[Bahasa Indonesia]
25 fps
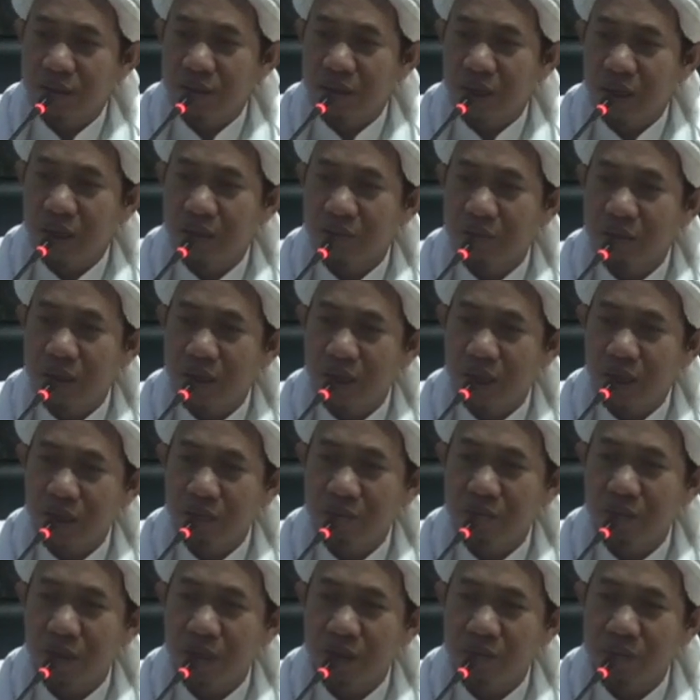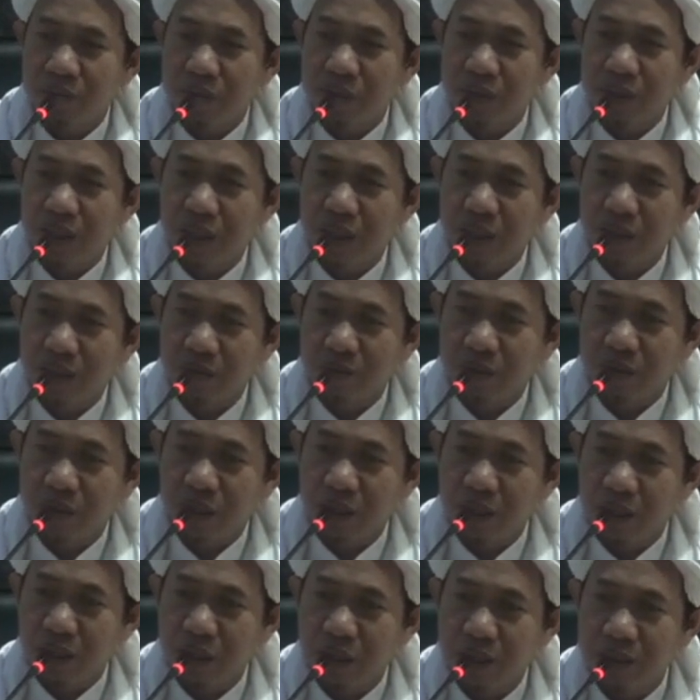abang maafin saya
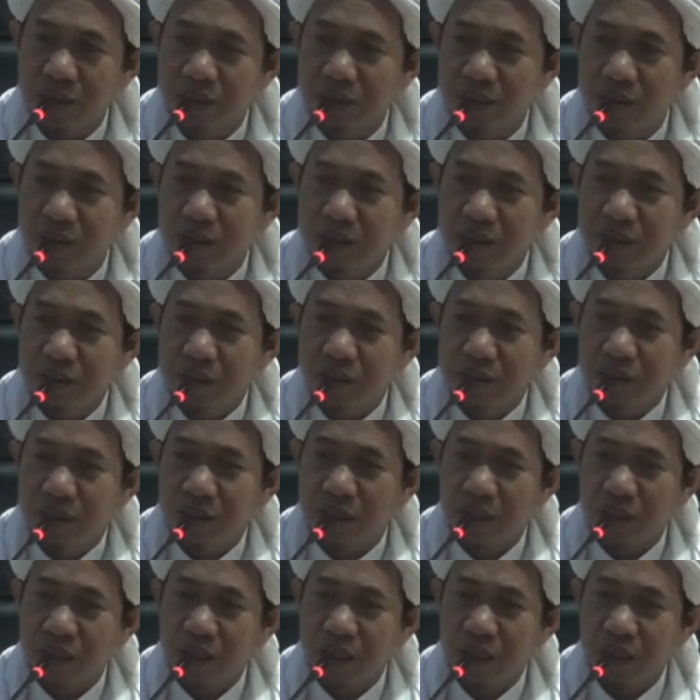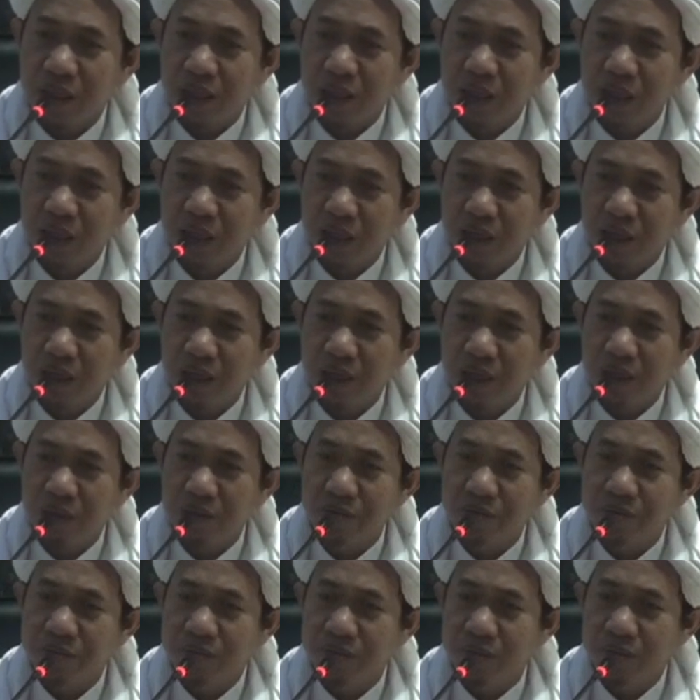bang saya
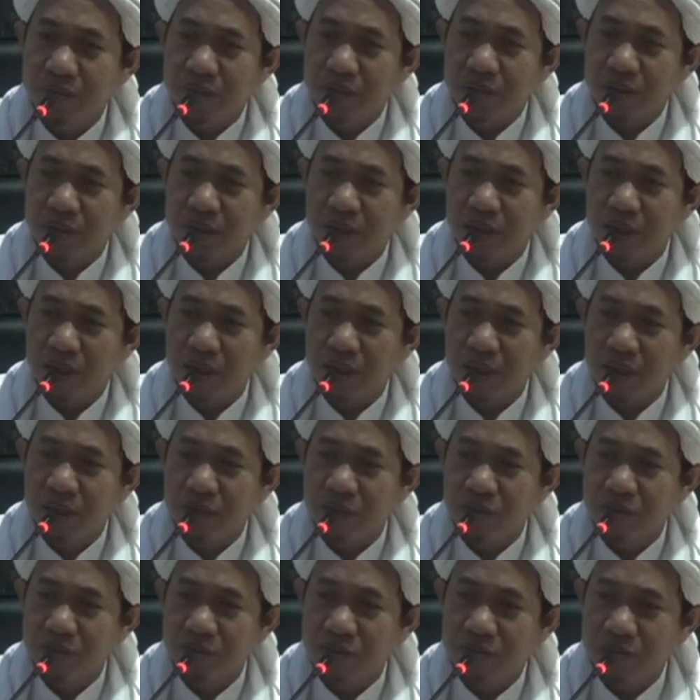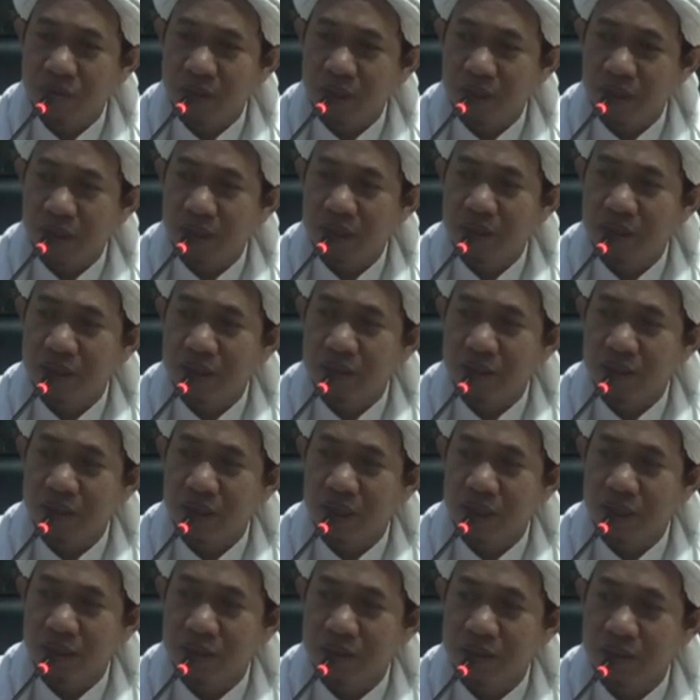khilaf saya lupa,
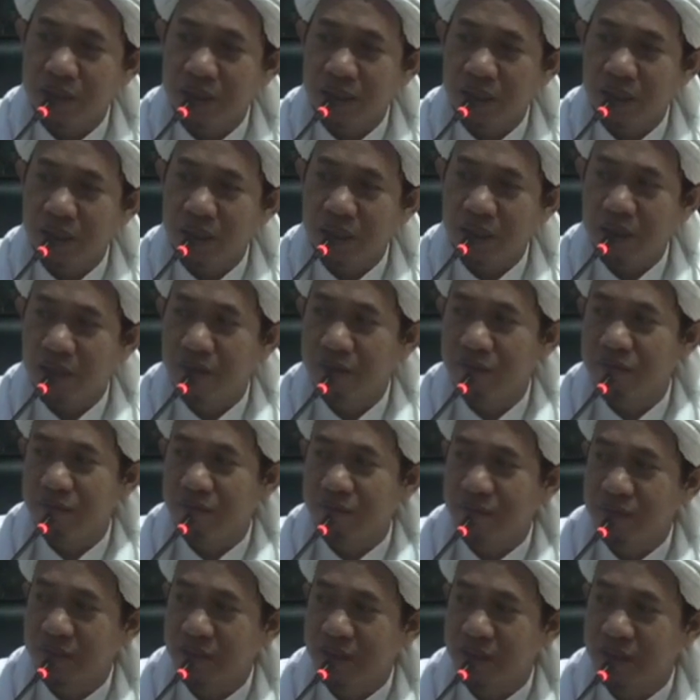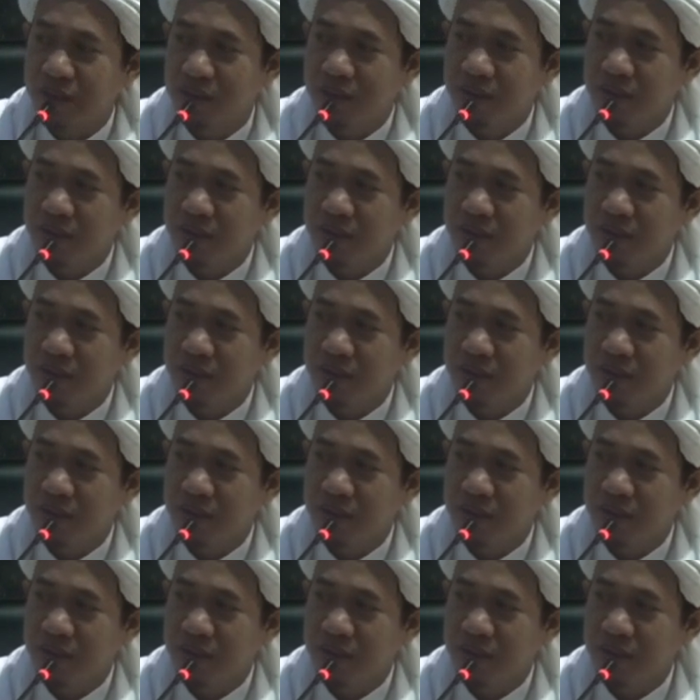saya silap. Ya.